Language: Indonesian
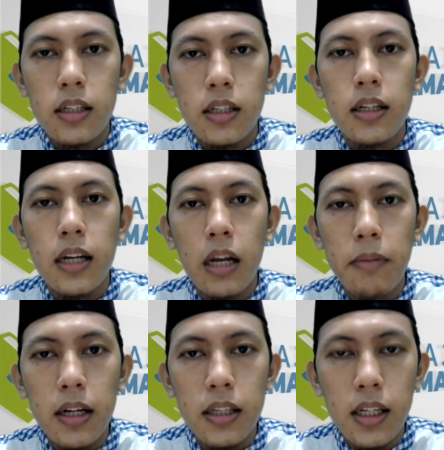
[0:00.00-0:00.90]
dalam
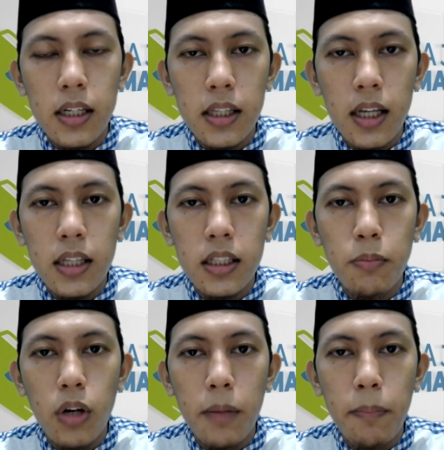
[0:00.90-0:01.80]
artian kita hanya
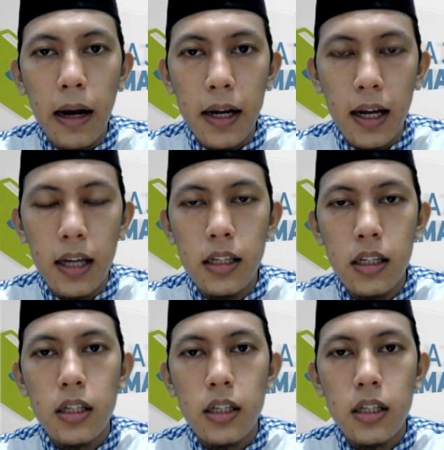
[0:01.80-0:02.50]
boleh pakai